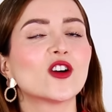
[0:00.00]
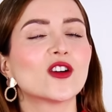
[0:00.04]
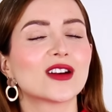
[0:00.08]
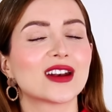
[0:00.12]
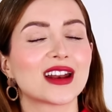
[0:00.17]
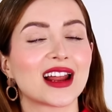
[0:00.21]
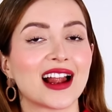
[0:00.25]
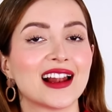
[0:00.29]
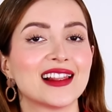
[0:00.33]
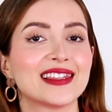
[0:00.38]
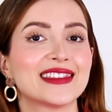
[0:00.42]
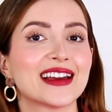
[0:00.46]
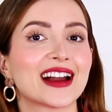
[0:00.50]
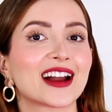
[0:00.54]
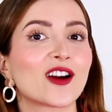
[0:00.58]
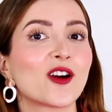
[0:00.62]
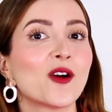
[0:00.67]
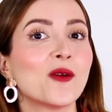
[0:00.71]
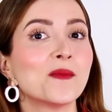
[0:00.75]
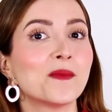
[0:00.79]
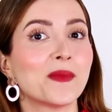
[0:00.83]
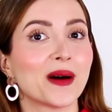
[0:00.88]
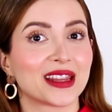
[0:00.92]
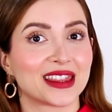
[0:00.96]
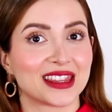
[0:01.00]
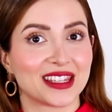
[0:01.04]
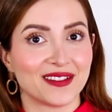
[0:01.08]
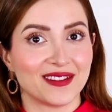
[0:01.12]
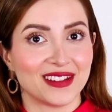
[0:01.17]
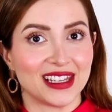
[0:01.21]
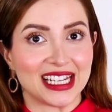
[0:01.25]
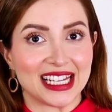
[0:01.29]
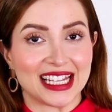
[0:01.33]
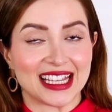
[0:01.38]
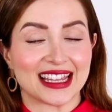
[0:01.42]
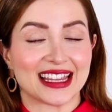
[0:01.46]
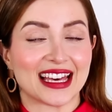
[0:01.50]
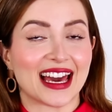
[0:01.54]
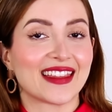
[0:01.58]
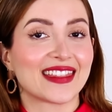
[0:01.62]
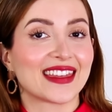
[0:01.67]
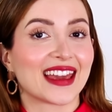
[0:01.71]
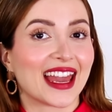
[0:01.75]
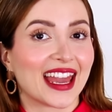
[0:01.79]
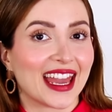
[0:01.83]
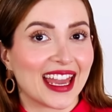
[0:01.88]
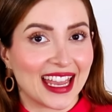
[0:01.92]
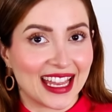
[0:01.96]
con alta compatibilidad
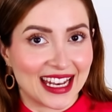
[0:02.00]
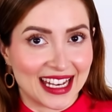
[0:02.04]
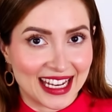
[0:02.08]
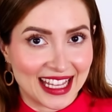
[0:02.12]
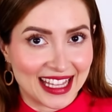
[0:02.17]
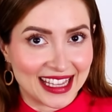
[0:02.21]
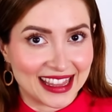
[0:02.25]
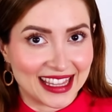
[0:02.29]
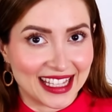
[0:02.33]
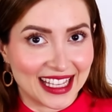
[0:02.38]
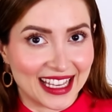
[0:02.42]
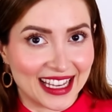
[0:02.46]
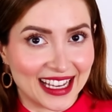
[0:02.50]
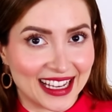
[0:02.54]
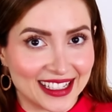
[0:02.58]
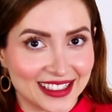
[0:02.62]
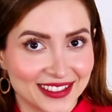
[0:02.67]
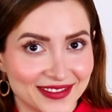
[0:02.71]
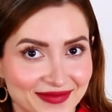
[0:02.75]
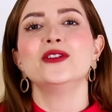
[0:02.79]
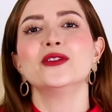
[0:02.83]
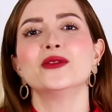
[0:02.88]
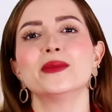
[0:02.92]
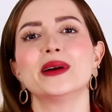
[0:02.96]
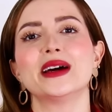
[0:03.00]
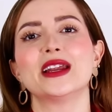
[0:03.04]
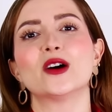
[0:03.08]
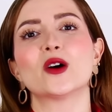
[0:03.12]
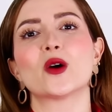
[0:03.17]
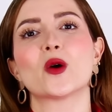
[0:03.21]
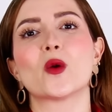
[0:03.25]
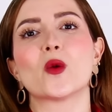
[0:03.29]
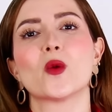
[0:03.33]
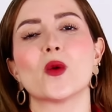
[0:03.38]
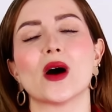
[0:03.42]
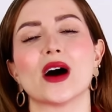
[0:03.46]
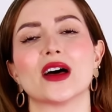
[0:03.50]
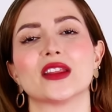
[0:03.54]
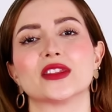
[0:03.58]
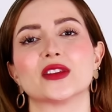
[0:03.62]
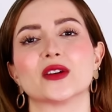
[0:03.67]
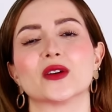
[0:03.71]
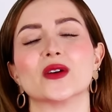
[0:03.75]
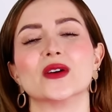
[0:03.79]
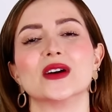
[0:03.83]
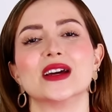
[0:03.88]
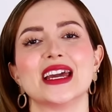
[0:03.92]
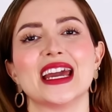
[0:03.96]
genética. Número
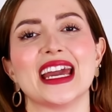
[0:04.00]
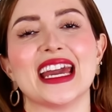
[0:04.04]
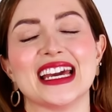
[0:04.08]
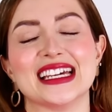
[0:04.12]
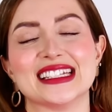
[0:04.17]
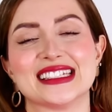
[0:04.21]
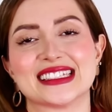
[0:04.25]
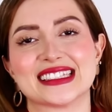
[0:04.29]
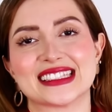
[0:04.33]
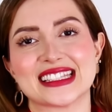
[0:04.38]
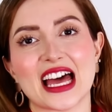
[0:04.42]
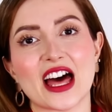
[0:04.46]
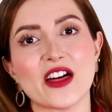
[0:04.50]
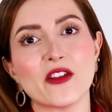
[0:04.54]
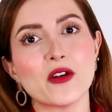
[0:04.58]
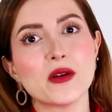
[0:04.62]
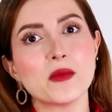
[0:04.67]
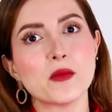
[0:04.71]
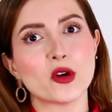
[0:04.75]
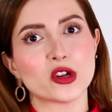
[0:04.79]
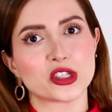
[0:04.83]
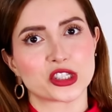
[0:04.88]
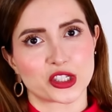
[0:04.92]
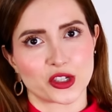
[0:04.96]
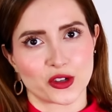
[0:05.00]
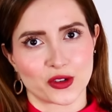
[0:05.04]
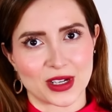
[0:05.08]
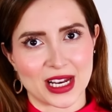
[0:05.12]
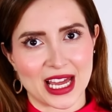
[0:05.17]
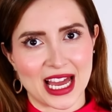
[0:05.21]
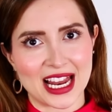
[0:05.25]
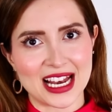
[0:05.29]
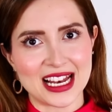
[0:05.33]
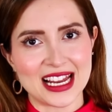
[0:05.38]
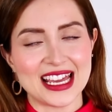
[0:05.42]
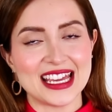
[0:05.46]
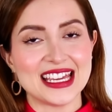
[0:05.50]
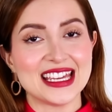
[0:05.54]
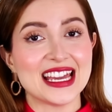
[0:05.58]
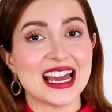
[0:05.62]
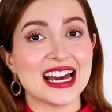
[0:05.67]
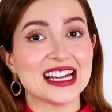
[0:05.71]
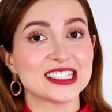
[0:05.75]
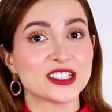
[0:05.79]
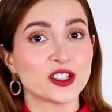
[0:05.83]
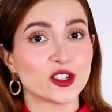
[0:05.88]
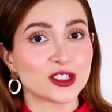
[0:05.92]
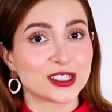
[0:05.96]
4 estado emocional y
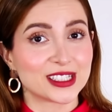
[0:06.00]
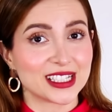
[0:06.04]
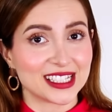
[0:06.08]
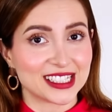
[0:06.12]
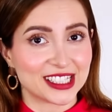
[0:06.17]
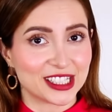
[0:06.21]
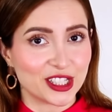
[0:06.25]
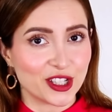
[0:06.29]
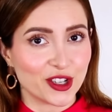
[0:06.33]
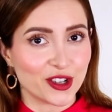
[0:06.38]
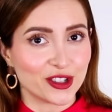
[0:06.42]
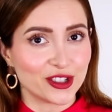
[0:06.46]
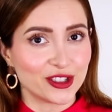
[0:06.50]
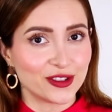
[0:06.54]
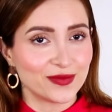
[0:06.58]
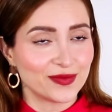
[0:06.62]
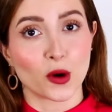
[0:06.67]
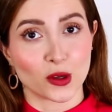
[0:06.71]
asociación